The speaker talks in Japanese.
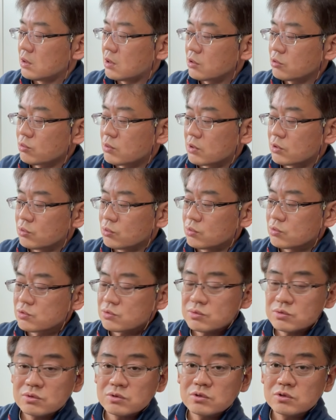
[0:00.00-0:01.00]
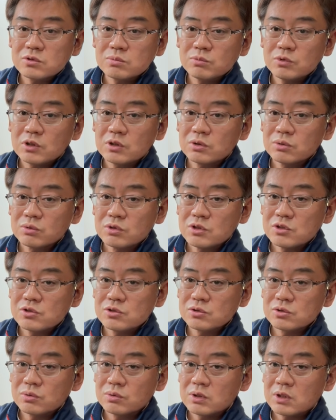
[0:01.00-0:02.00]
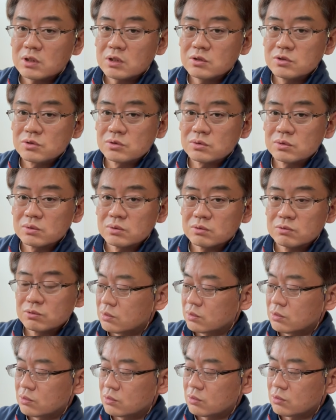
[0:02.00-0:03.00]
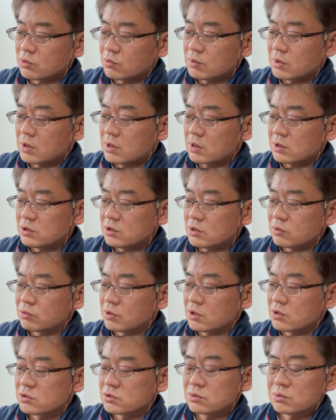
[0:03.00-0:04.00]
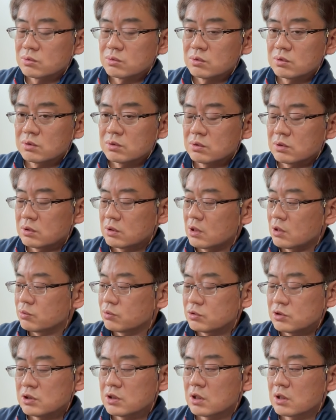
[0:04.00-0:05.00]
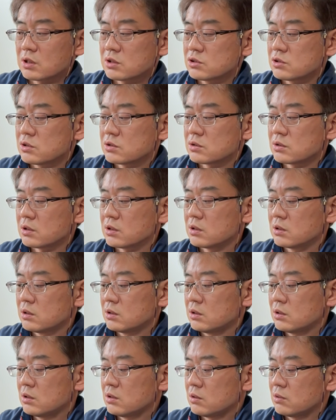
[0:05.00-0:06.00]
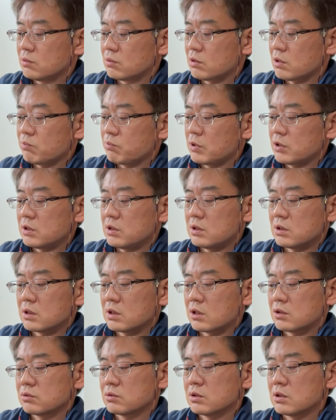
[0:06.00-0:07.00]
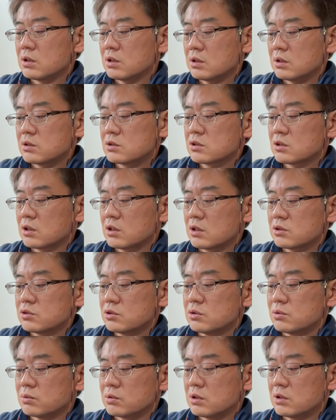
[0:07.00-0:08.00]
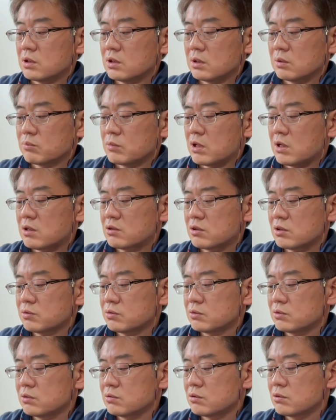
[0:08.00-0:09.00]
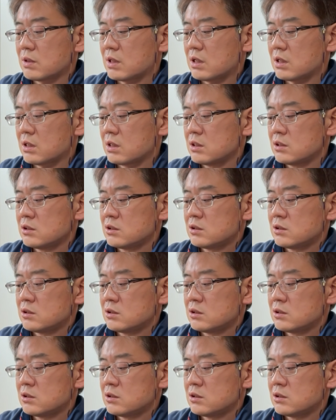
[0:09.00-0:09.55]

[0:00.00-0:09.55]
あとは標準ズーム域の2470これは EF レンズの F2.8 ですねこれやっぱり軽くて使いやすいので、まあ、RF は